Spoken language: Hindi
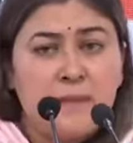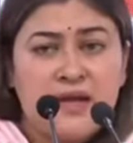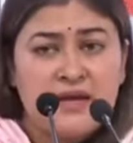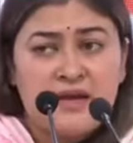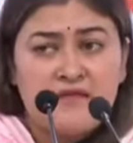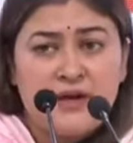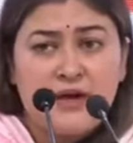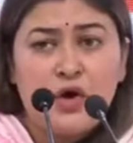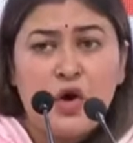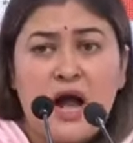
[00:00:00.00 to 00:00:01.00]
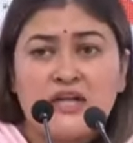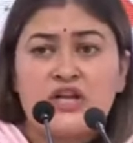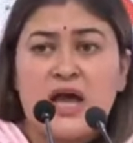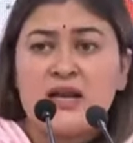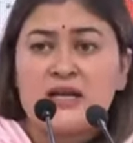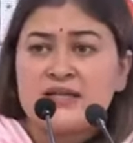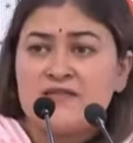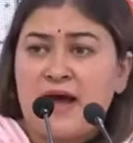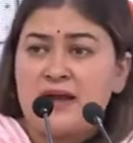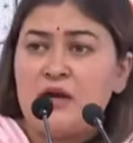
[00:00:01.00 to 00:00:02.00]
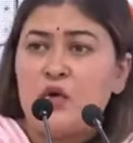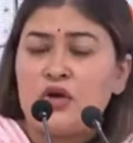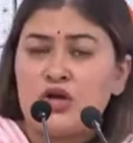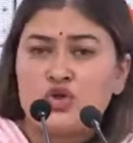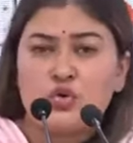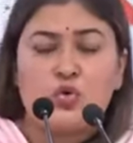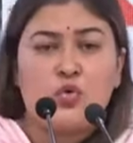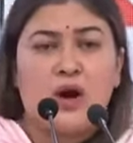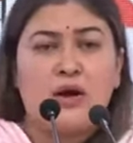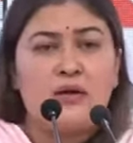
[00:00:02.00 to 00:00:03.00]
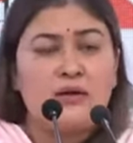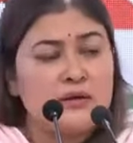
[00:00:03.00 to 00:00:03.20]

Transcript: फिर ये वीडियो अचानक से वायरल होना शुरू हुआ